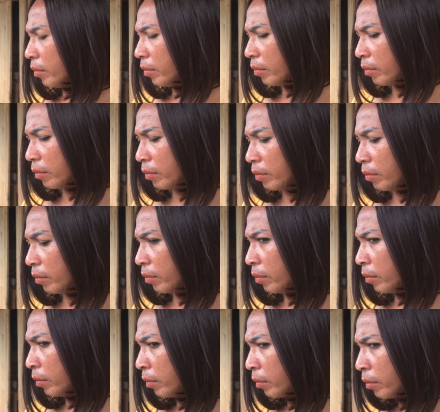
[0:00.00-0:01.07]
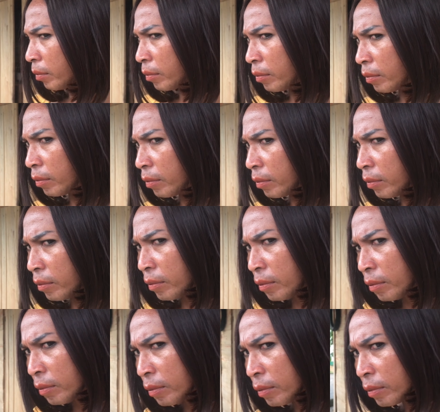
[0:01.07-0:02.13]
Cuma sengkase
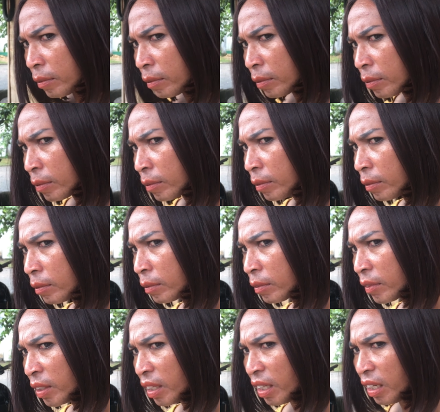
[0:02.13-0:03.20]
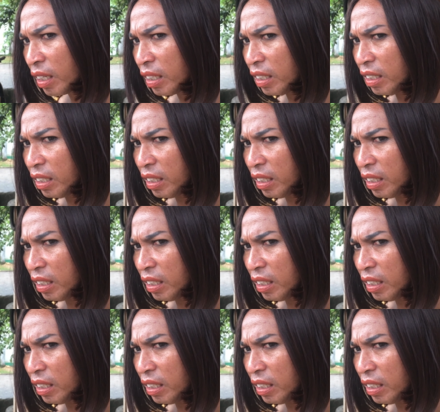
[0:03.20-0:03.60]
uang merah-merah barbe.